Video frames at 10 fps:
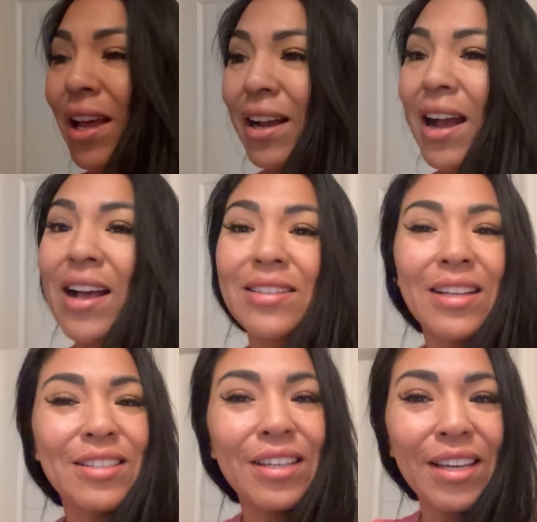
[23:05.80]
la
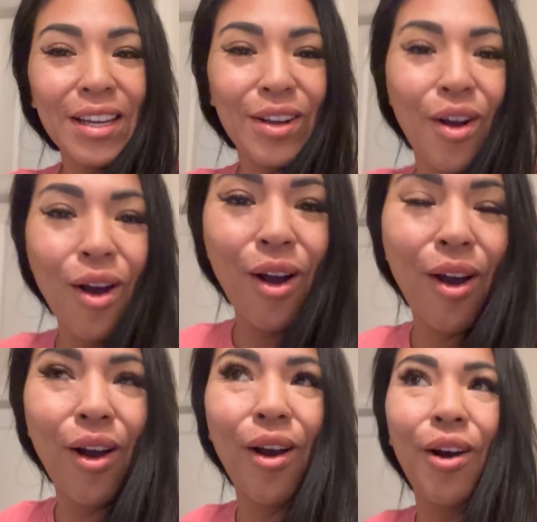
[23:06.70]
casa,
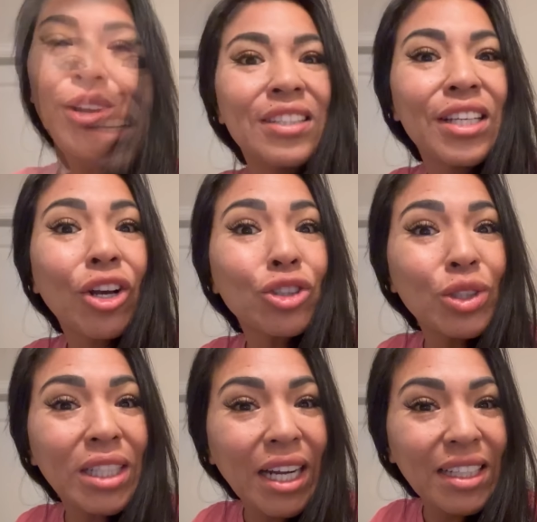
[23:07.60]
chicos. Chicos,
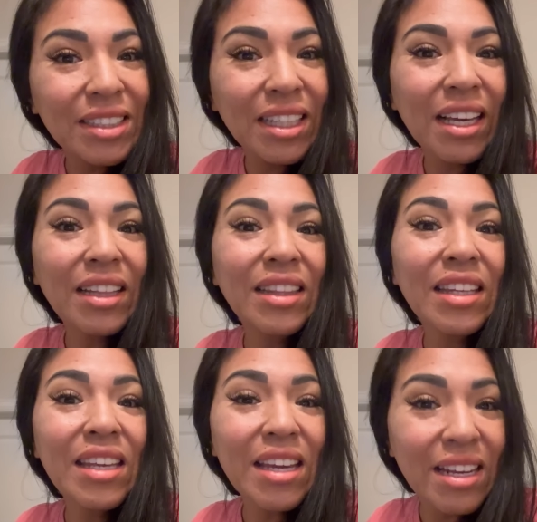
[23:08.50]
nuestra casita ya
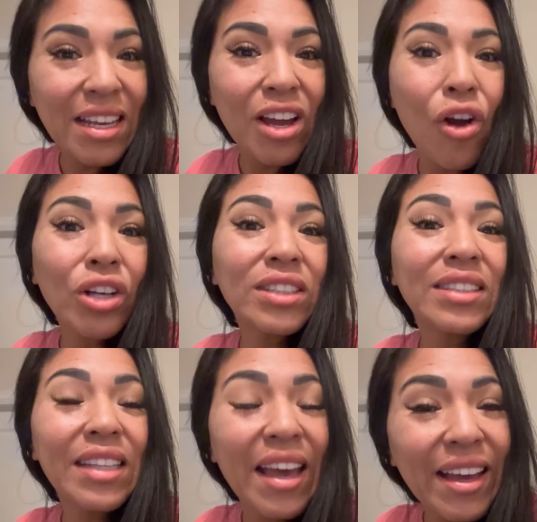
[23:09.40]
tiene
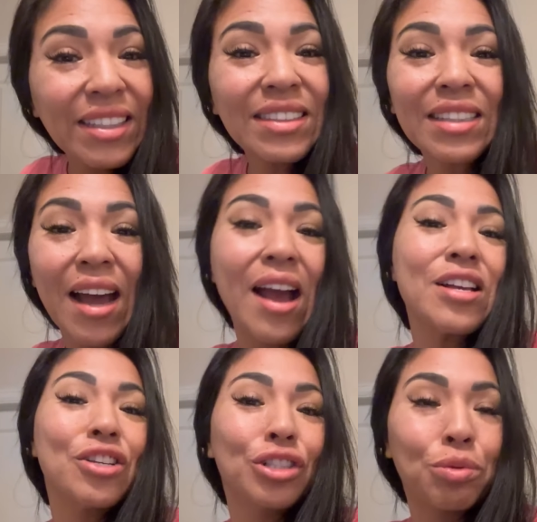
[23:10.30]
6
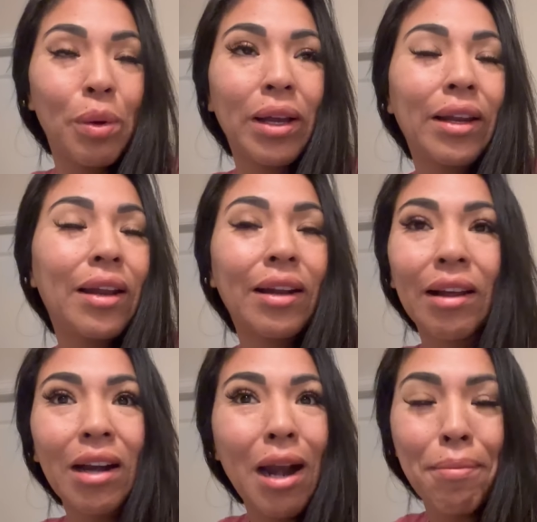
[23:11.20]
años. Pueden creer
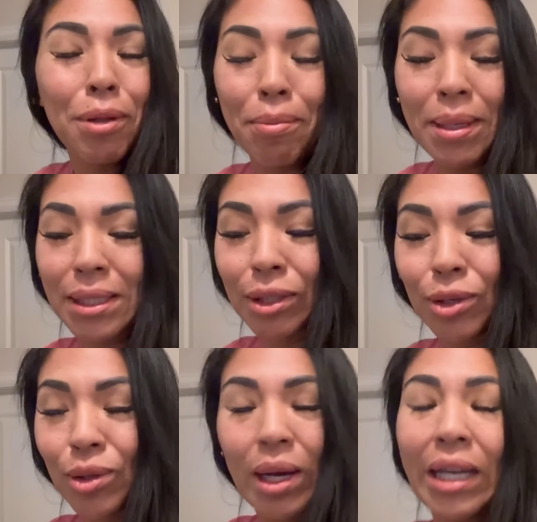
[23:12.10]
que rápido pasa
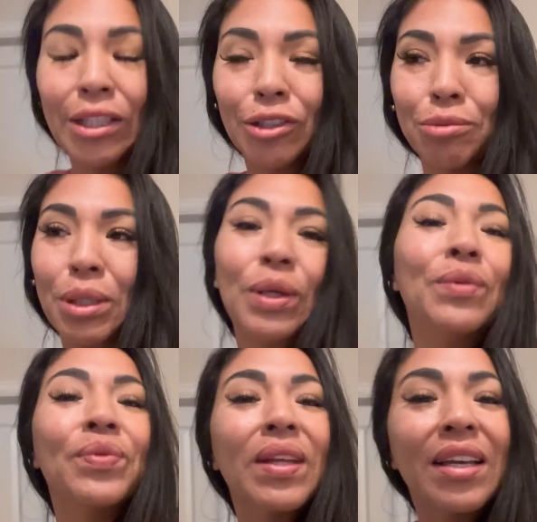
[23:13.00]
todo. Ay, Dios mío.
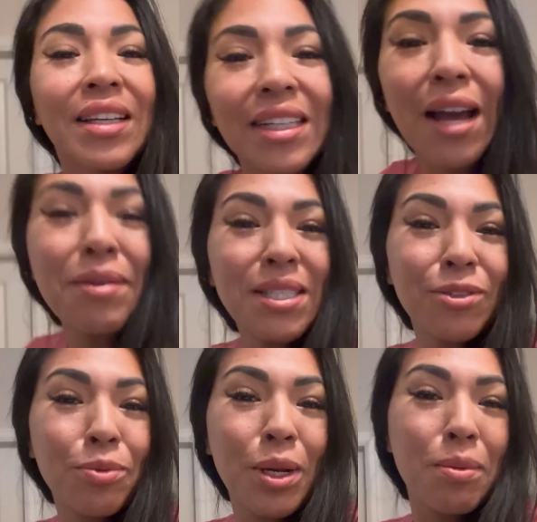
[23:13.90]
Cada vez
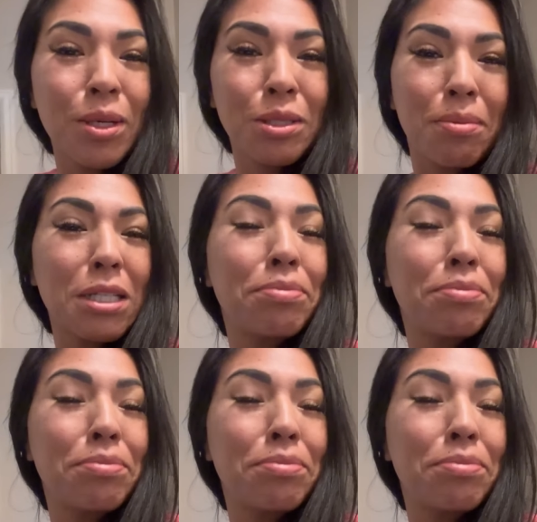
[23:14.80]
nos ponemos más